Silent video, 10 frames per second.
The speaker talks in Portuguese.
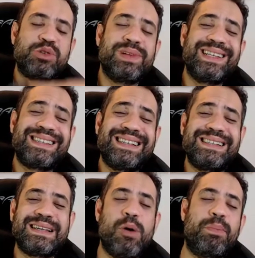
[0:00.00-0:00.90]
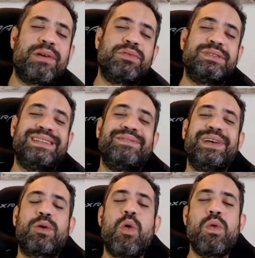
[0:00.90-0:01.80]
na descrição para você
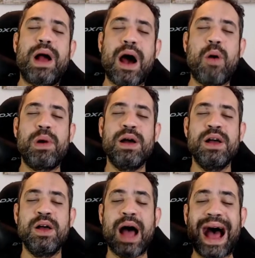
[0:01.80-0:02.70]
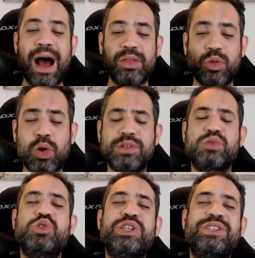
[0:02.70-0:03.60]
ver com calma todos
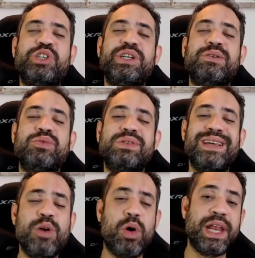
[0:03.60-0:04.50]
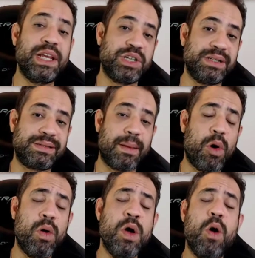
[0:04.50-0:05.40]
os destinos e origens, tá
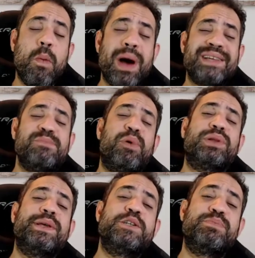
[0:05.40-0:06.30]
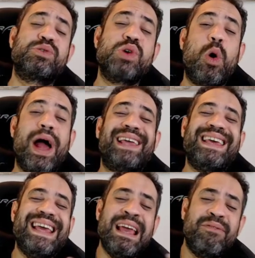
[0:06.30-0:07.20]
bom? O mais importante, pessoal, é
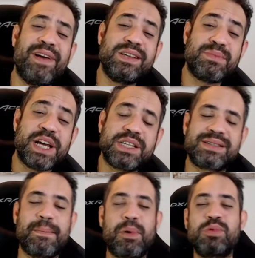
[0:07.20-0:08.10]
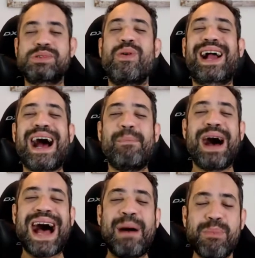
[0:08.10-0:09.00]
que infelizmente essa promoção acaba
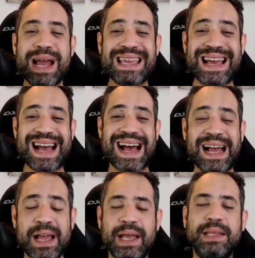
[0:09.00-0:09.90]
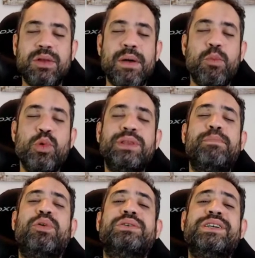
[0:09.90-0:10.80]
amanhã. Então é muito
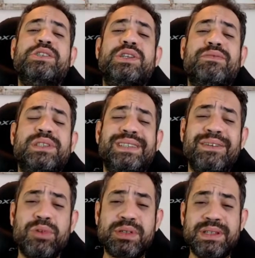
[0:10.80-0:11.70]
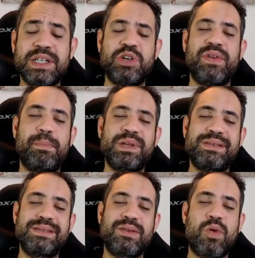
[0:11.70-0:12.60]
importante que se você estiver
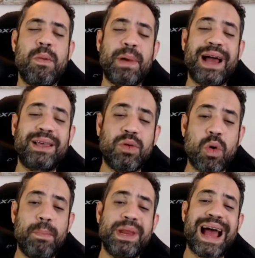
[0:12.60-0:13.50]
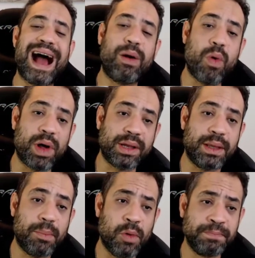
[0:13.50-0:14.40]
precisando comprar, que compre agora, tá
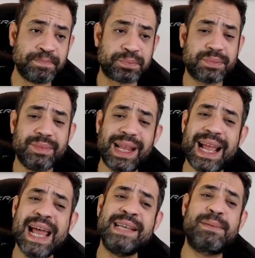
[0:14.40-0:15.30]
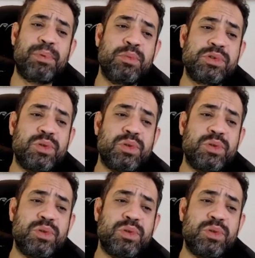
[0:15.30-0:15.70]
bom? Essa promoção,